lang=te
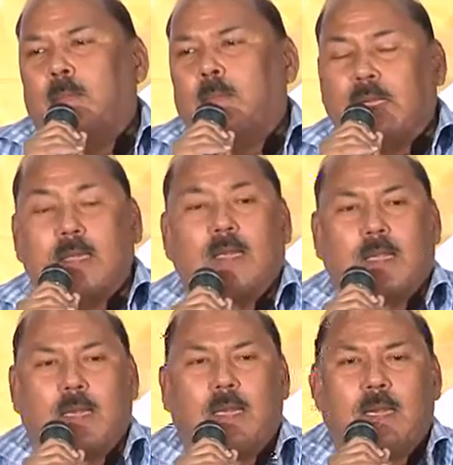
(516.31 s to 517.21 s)
ప్రజల
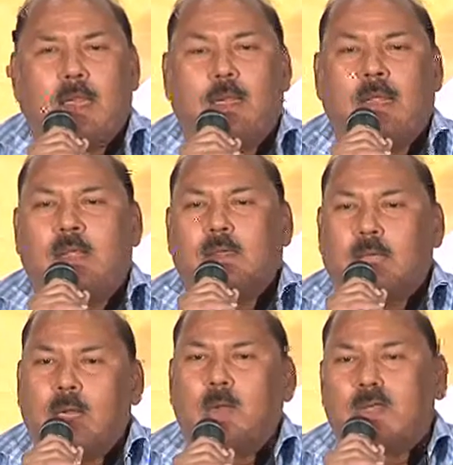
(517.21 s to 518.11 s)
దగ్గరికి చేరువ